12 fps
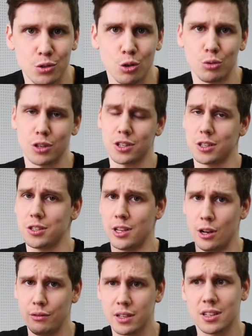все. У нас есть
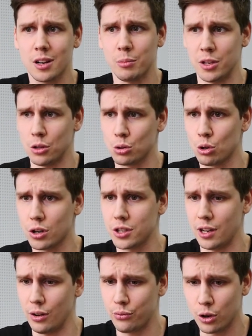телевизоры, мониторы,
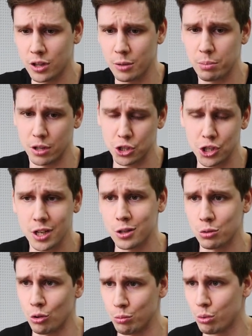телефоны, планшеты,
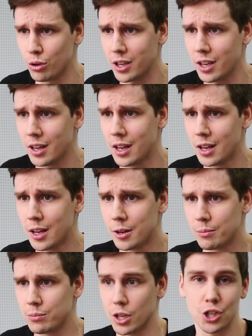ноутбуки,
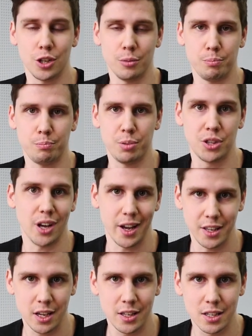даже
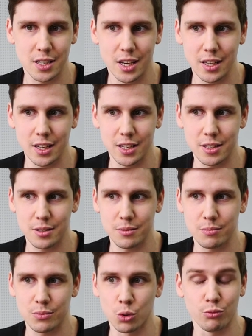питание детское есть
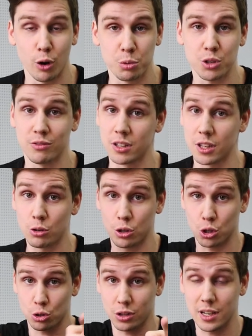ну, в общем, вы
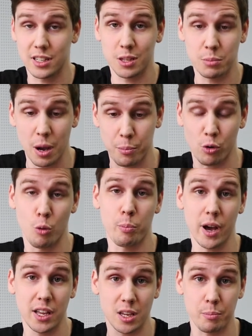найдете что-то для себя,
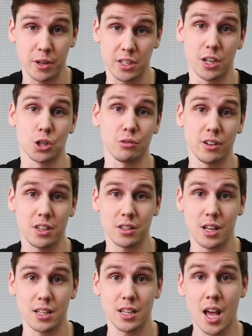покупайте, поддерживайте
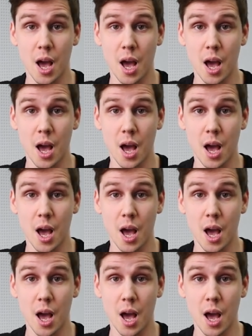нас.